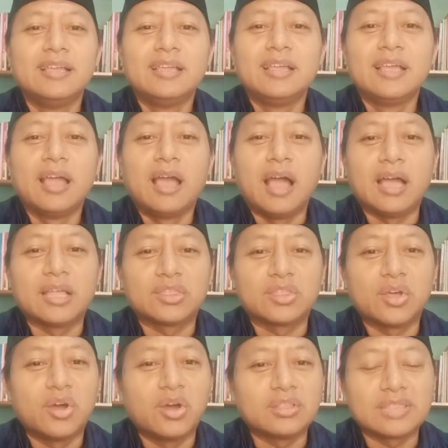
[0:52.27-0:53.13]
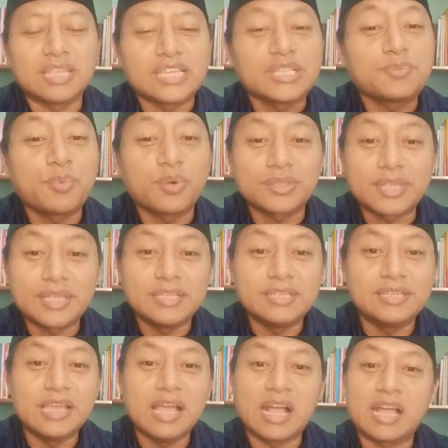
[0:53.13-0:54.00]
Atau tes
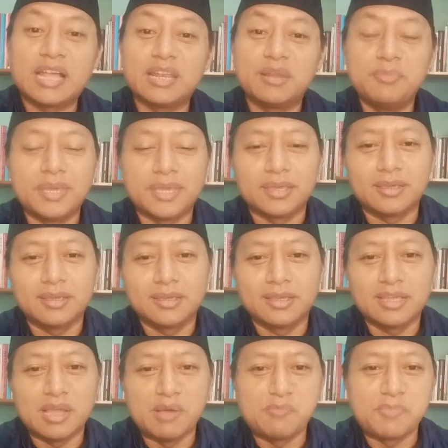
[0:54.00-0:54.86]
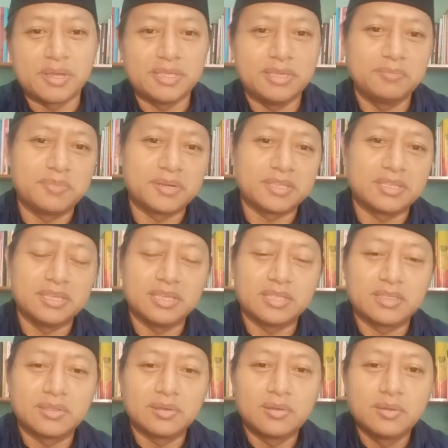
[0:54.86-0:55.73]
potensi akademik, gampangnya seperti
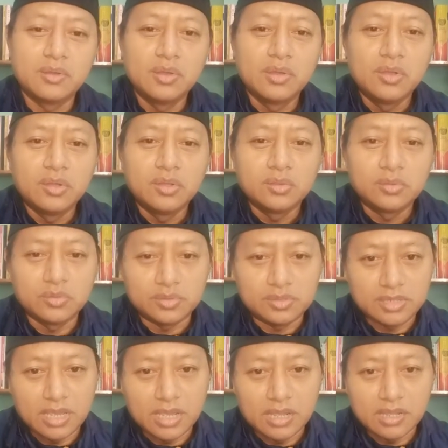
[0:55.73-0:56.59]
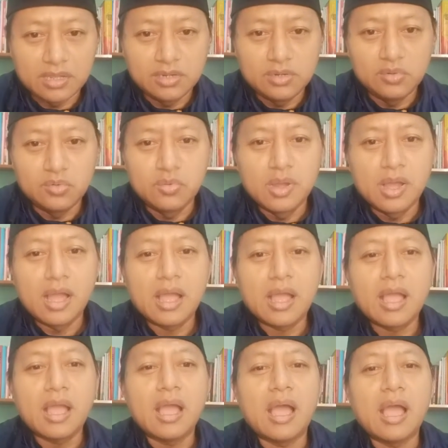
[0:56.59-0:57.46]
itu. Terus yang kedua
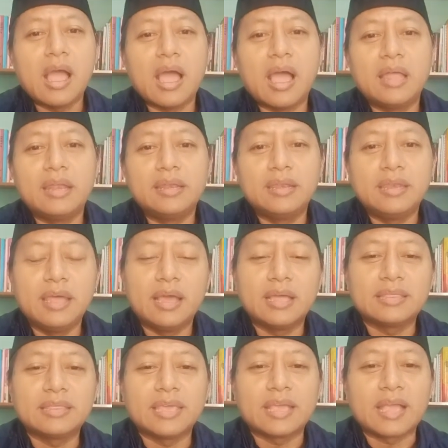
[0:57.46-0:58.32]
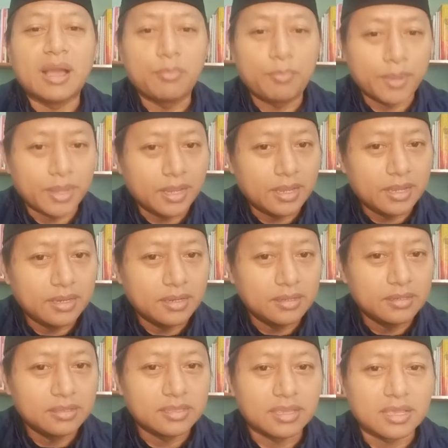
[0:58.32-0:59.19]
ada TKP.
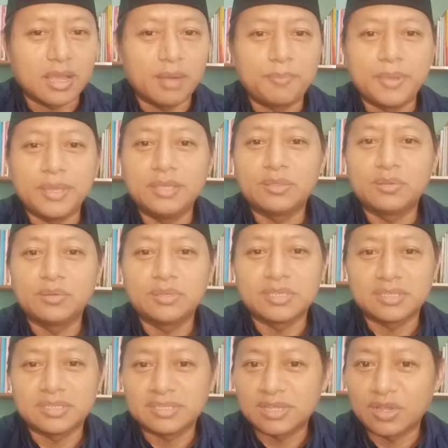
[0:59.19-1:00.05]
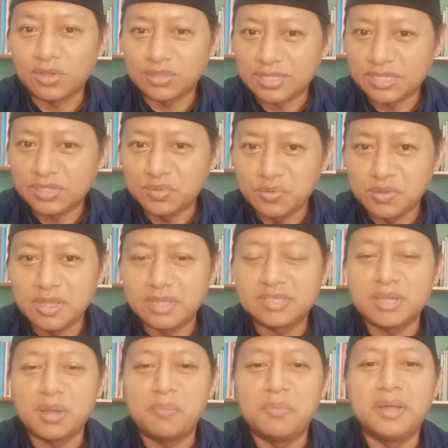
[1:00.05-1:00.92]
TKP itu psikotes juga
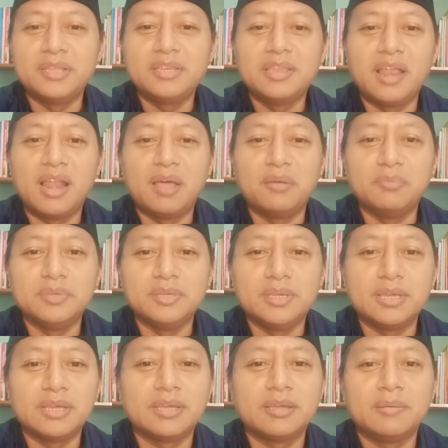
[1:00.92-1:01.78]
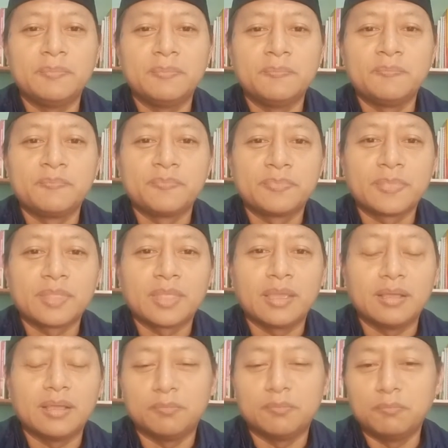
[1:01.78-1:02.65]
sama di dalamnya
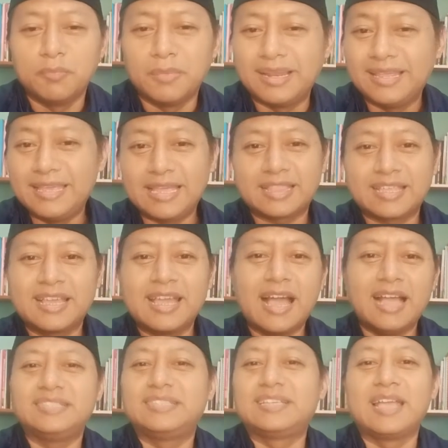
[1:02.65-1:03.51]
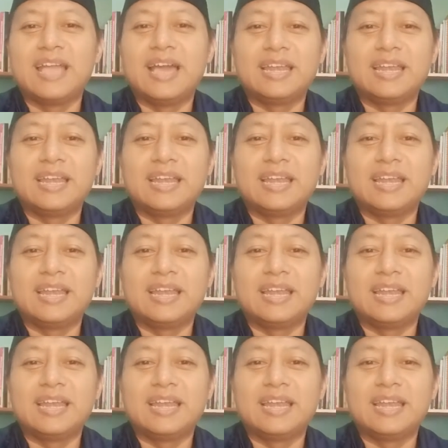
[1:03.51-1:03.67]
melihat keajegan